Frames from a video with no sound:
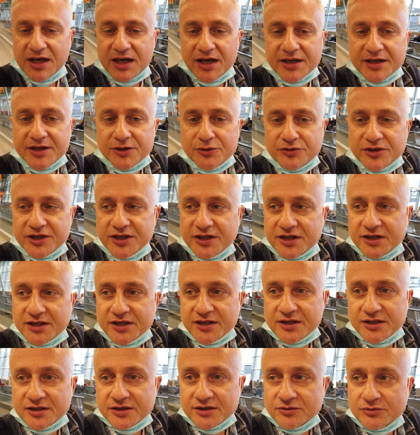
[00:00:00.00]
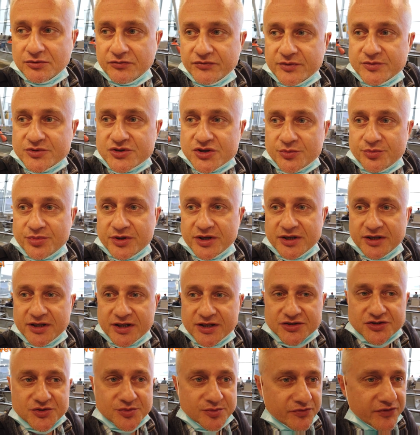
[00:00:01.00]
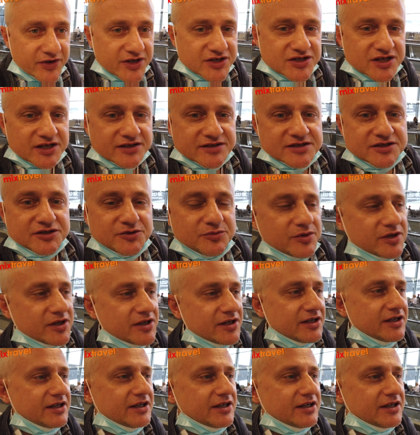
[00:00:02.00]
ale tutaj na głównym Chopinie naszym warszawskim